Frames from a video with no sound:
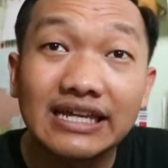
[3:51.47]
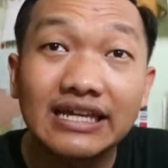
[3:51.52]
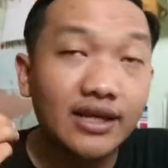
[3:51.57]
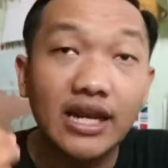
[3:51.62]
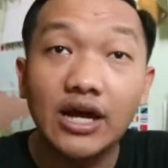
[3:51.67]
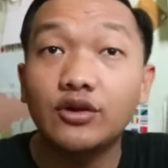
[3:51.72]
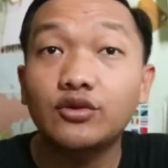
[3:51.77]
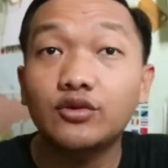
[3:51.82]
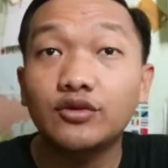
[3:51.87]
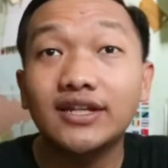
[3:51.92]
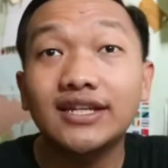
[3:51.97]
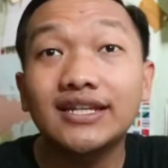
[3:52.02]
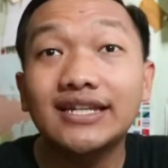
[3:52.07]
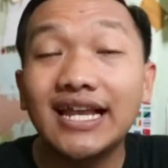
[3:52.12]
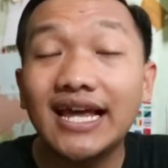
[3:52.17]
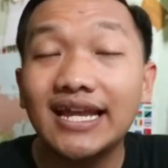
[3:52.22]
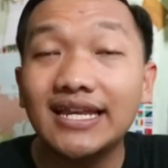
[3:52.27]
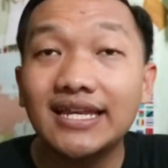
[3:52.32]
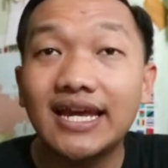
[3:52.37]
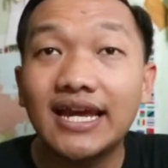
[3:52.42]
nah untuk
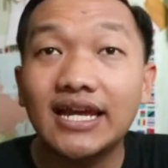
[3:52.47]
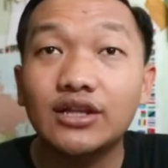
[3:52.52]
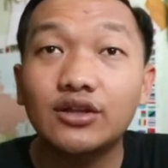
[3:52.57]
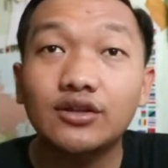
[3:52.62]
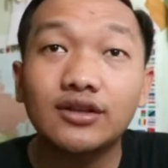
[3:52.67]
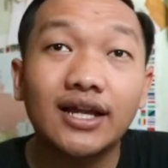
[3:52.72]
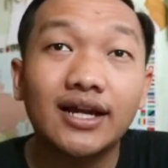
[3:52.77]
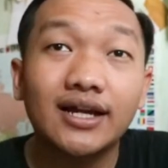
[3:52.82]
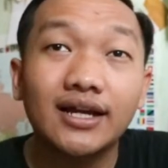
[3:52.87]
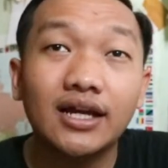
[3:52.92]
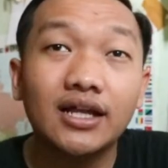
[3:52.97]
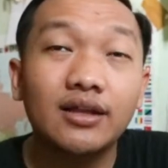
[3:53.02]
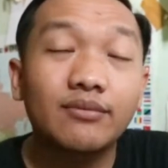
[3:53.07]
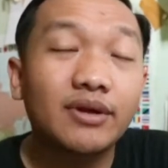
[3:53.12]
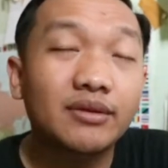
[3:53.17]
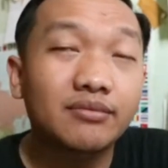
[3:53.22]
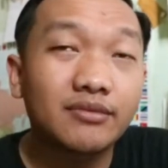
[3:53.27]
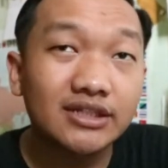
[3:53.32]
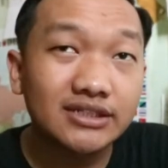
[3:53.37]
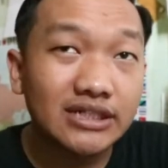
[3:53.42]
deadline-nya itu tanggal
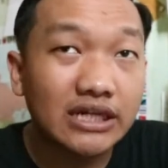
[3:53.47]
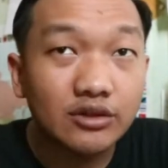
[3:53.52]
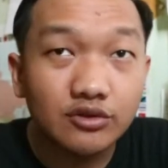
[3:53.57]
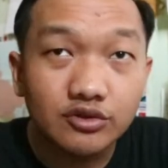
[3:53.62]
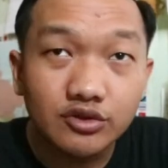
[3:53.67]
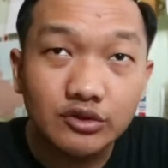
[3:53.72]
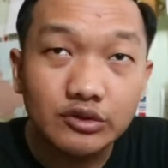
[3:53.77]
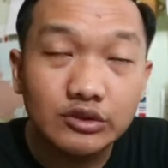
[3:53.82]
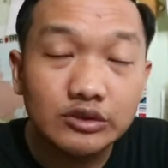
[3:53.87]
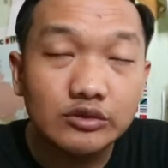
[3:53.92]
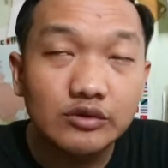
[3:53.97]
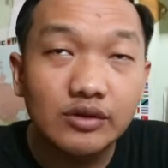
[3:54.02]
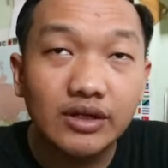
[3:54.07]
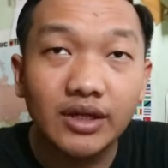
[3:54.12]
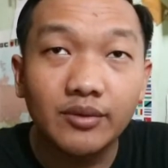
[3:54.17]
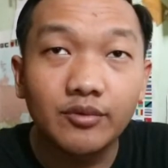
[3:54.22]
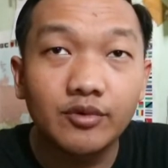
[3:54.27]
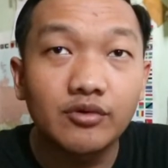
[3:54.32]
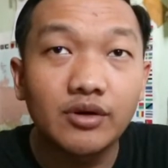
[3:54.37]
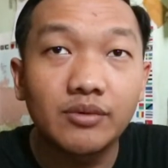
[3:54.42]
14 Agustus
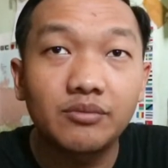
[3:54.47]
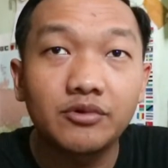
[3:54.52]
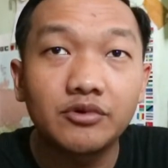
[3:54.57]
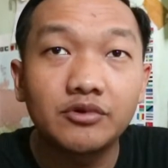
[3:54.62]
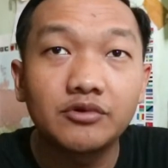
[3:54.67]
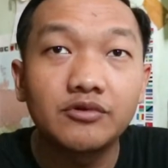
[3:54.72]
2022